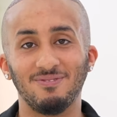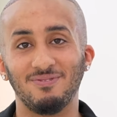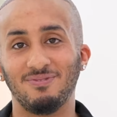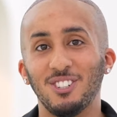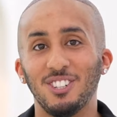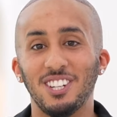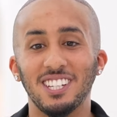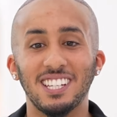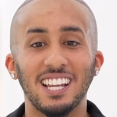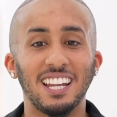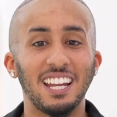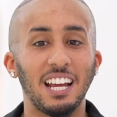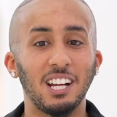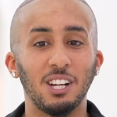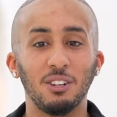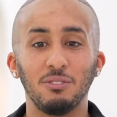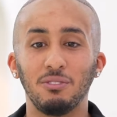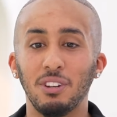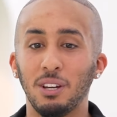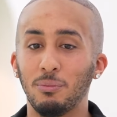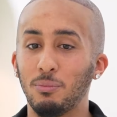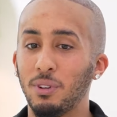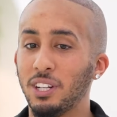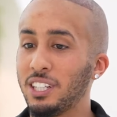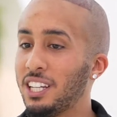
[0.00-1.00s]
Das hat
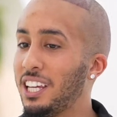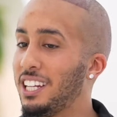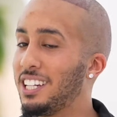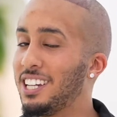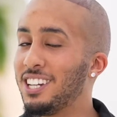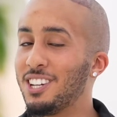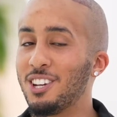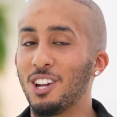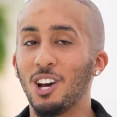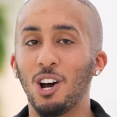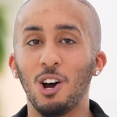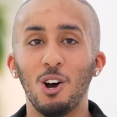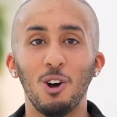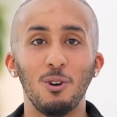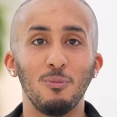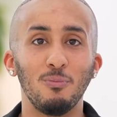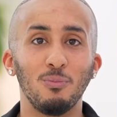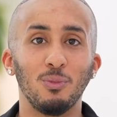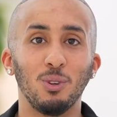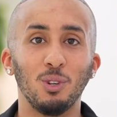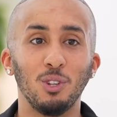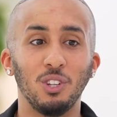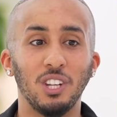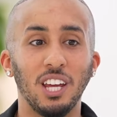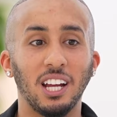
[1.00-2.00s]
angefangen, man geht in den
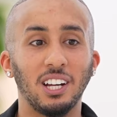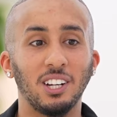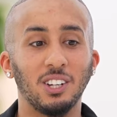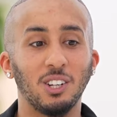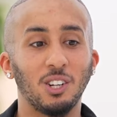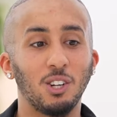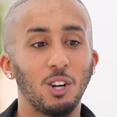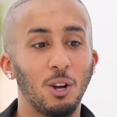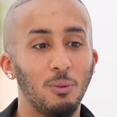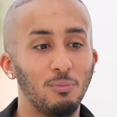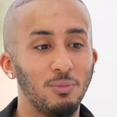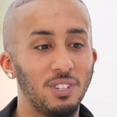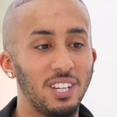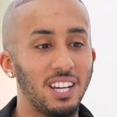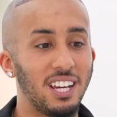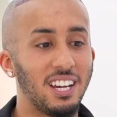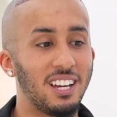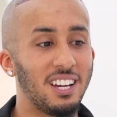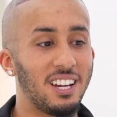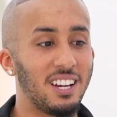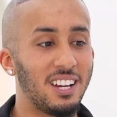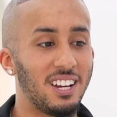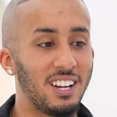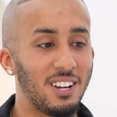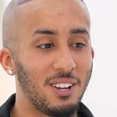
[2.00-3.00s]
Raum und dann kommt
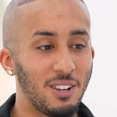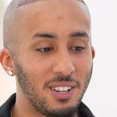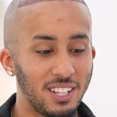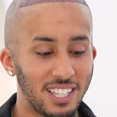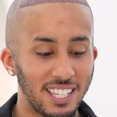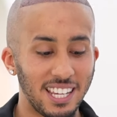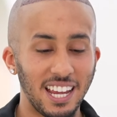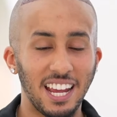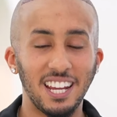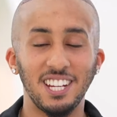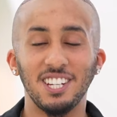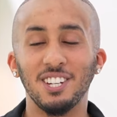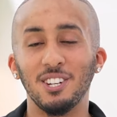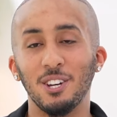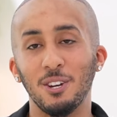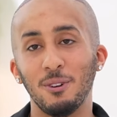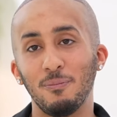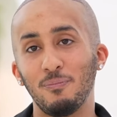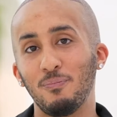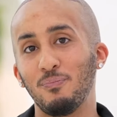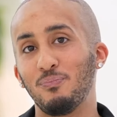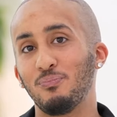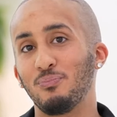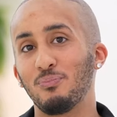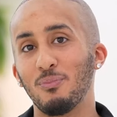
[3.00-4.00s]
der
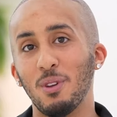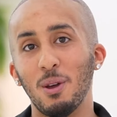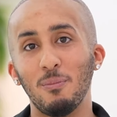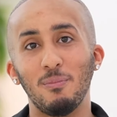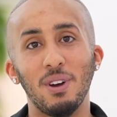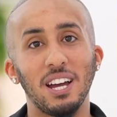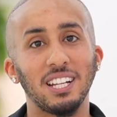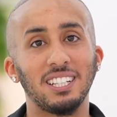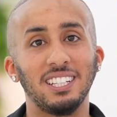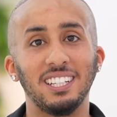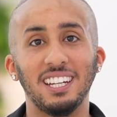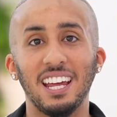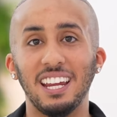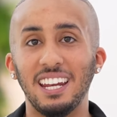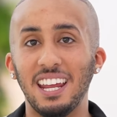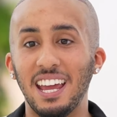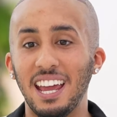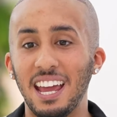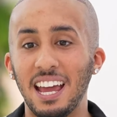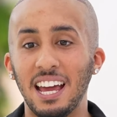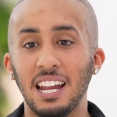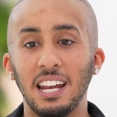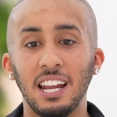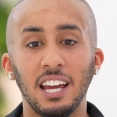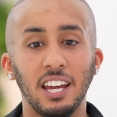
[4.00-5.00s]
Zeichner, macht dir deine
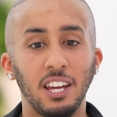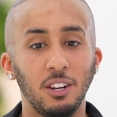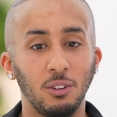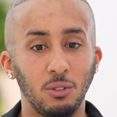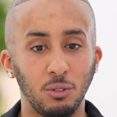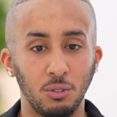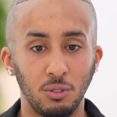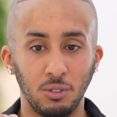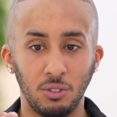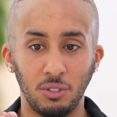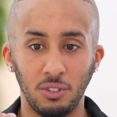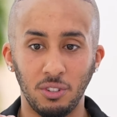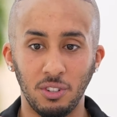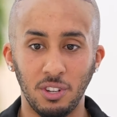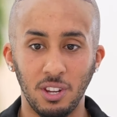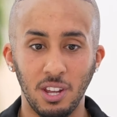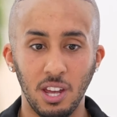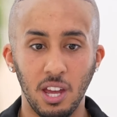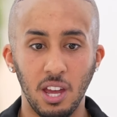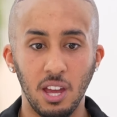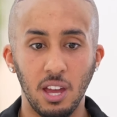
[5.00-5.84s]
Hairline und